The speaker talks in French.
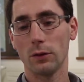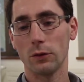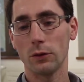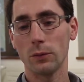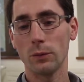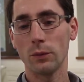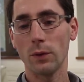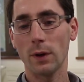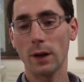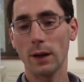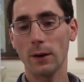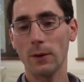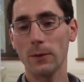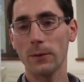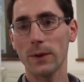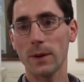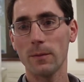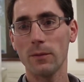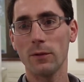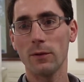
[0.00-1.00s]
je pourrai
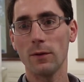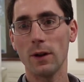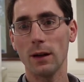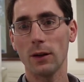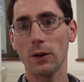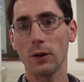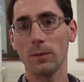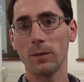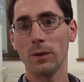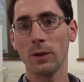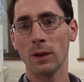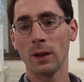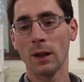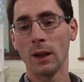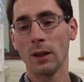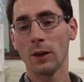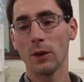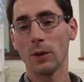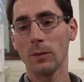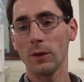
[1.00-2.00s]
enfin pouvoir
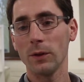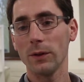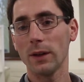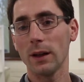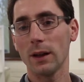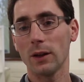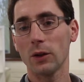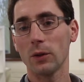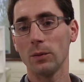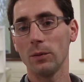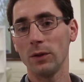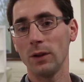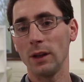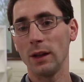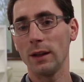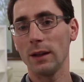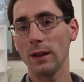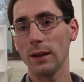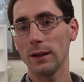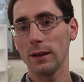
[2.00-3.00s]
commencer à
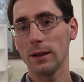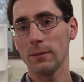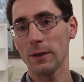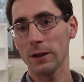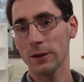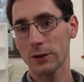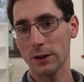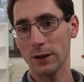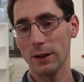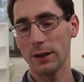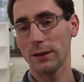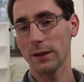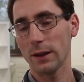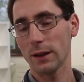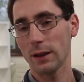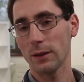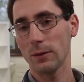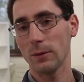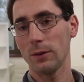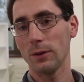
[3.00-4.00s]
communiquer et démarcher les
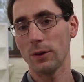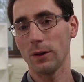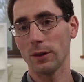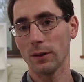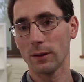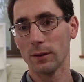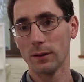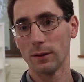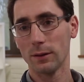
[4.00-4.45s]
agriculteurs.